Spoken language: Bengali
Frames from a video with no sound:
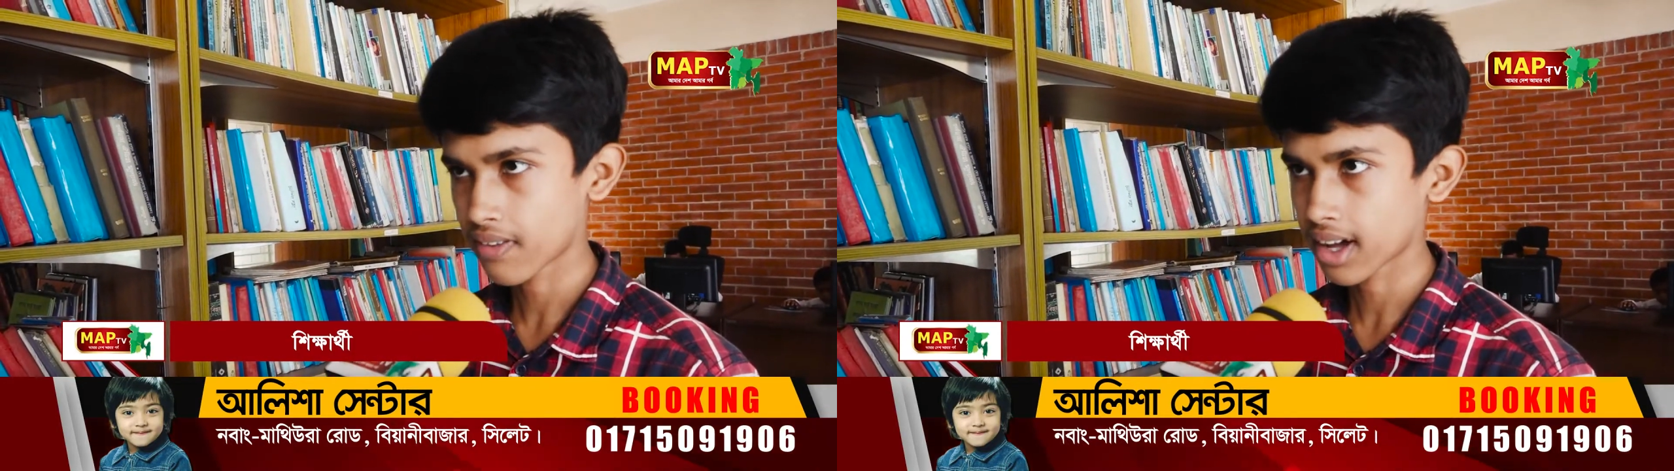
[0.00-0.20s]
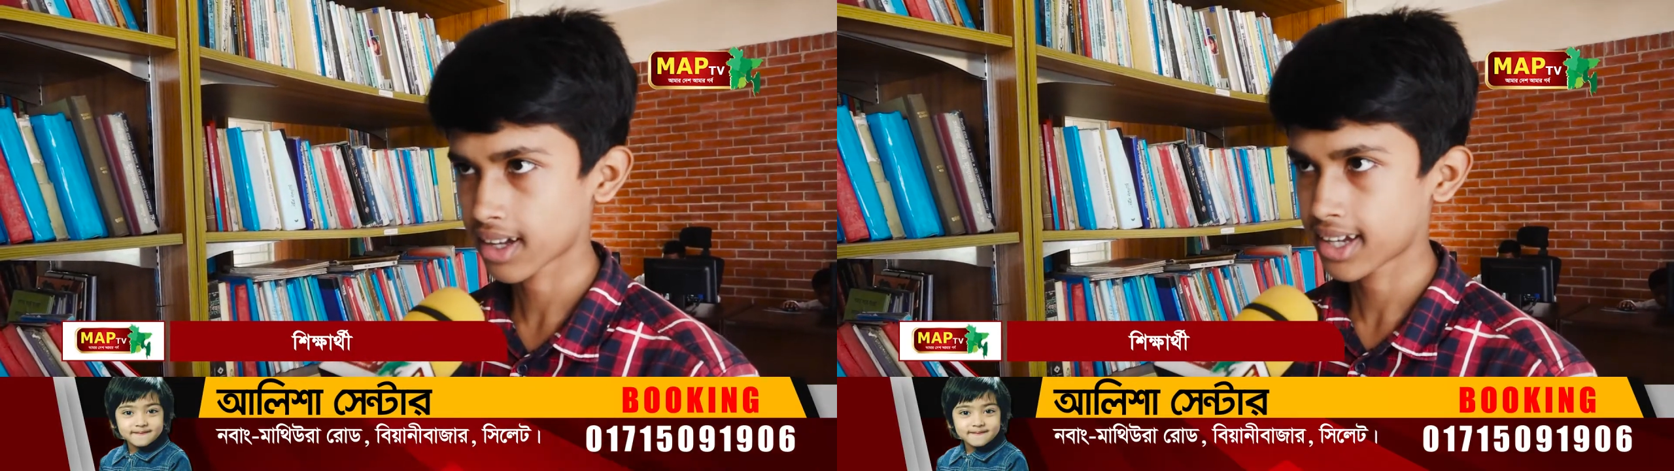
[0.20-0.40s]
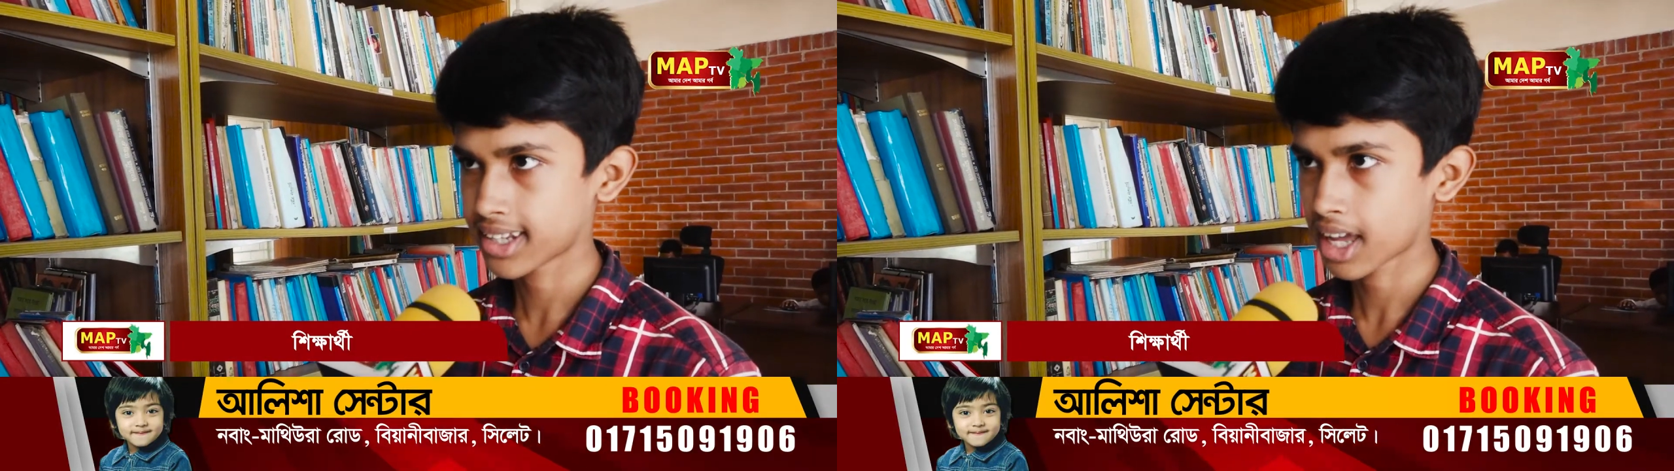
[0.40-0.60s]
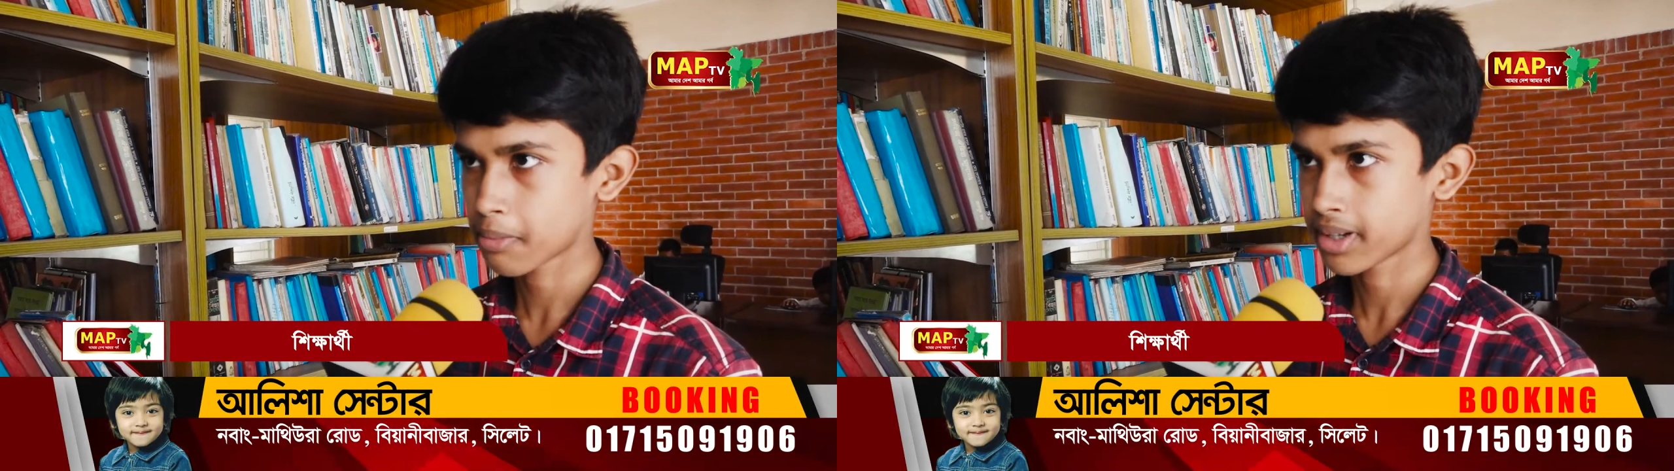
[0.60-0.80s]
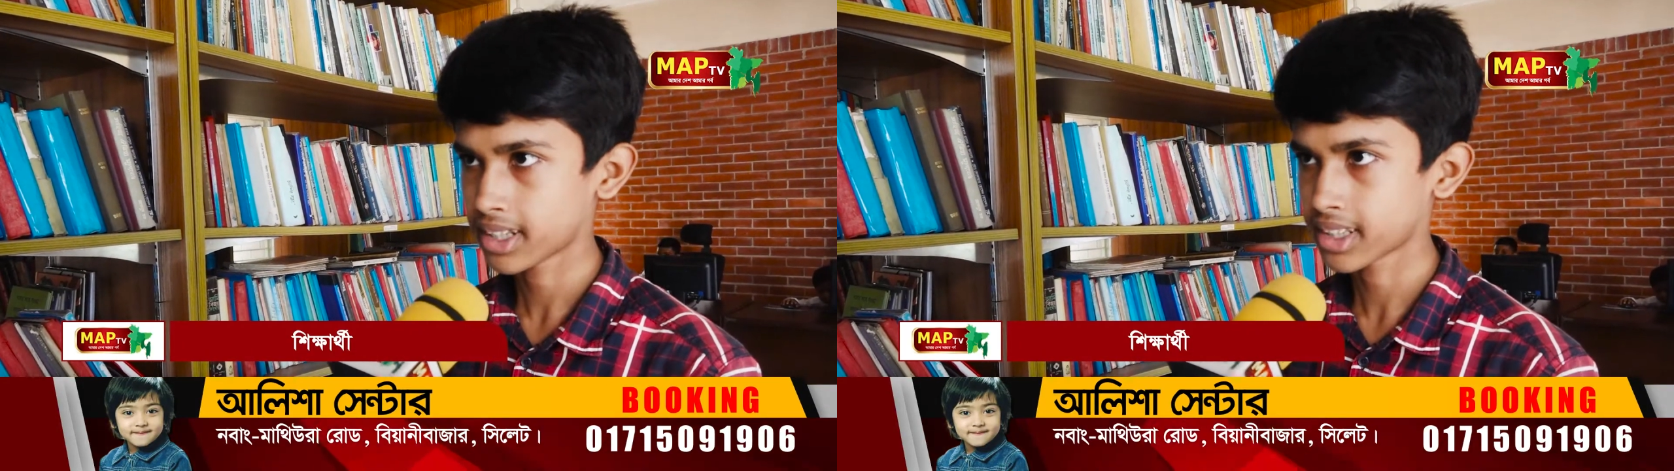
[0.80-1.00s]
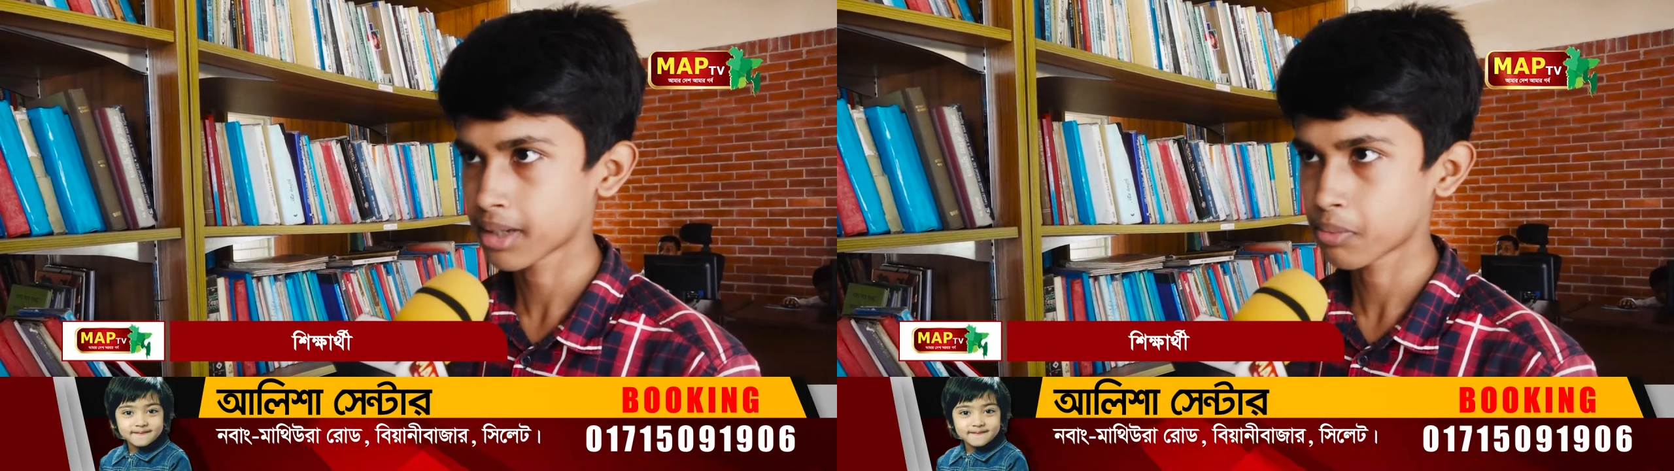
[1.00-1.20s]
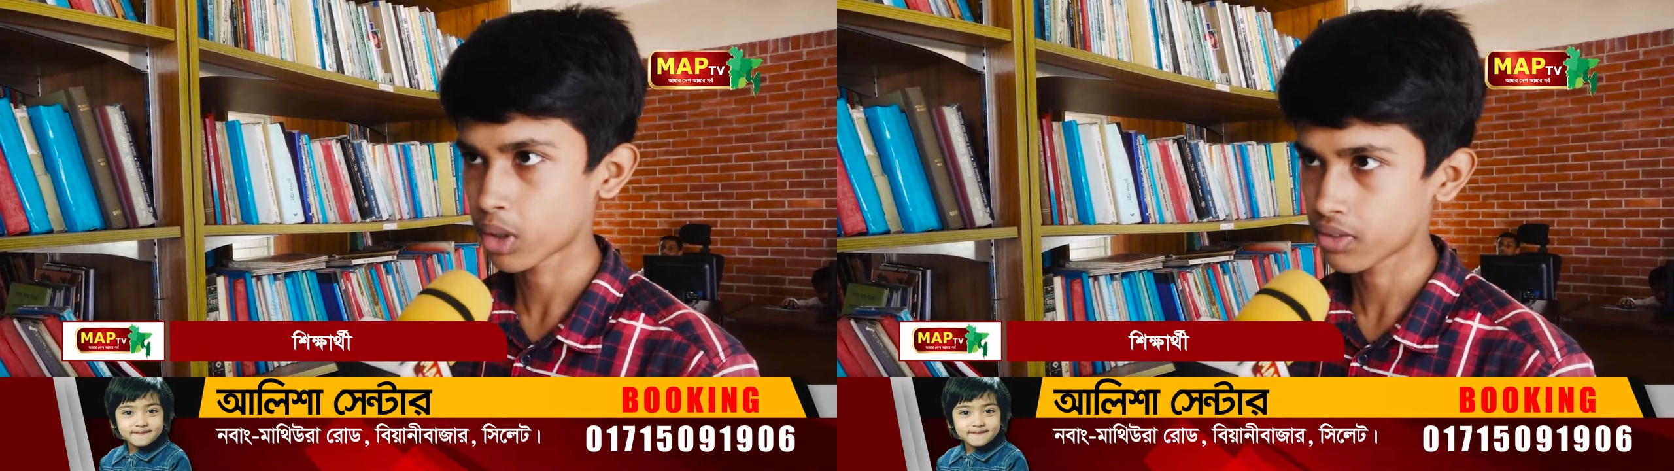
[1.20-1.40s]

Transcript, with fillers: ফাঁকে এই লাইব্রেরিতে বই